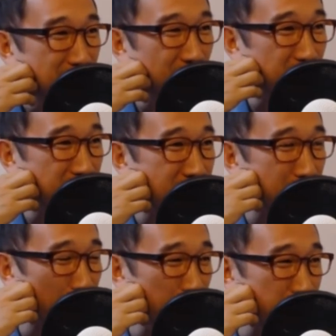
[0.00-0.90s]
여러분
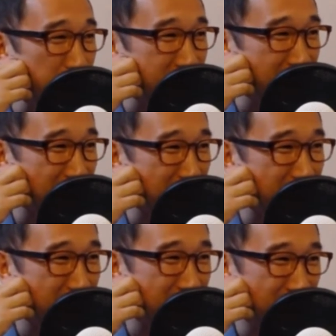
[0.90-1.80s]
이게 꼼수입니까
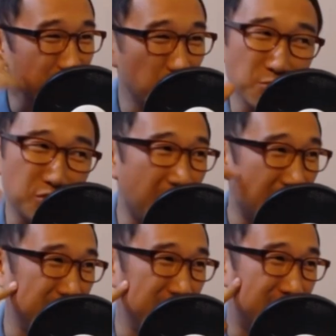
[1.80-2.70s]
아닙니까? 이거는 꼼수가
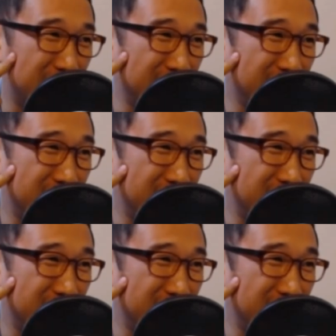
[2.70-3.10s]
아닙니다.